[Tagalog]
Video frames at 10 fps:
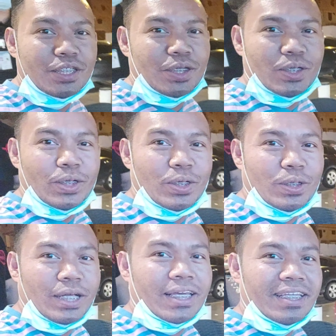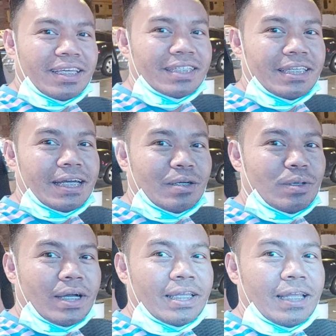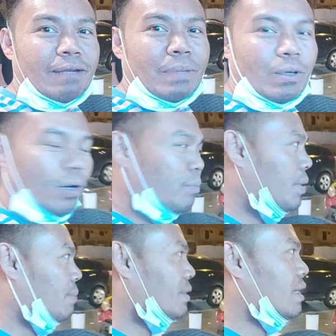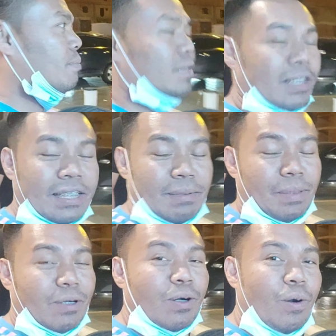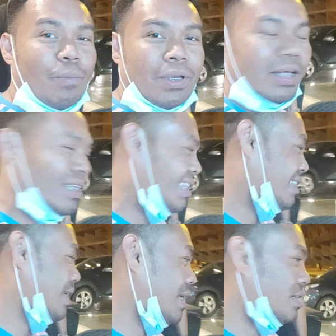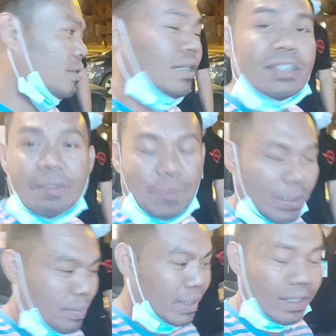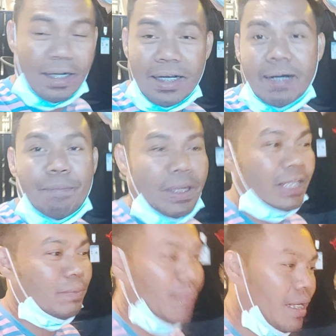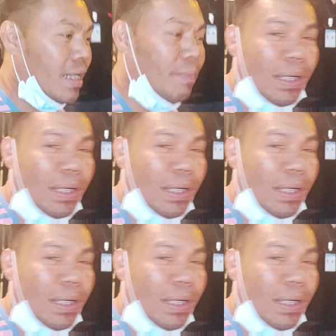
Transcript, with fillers: So, naghihintay sila kung kailan mag-open matapos kasi magko-copy lang din sila. So, it's a perfect uh, place para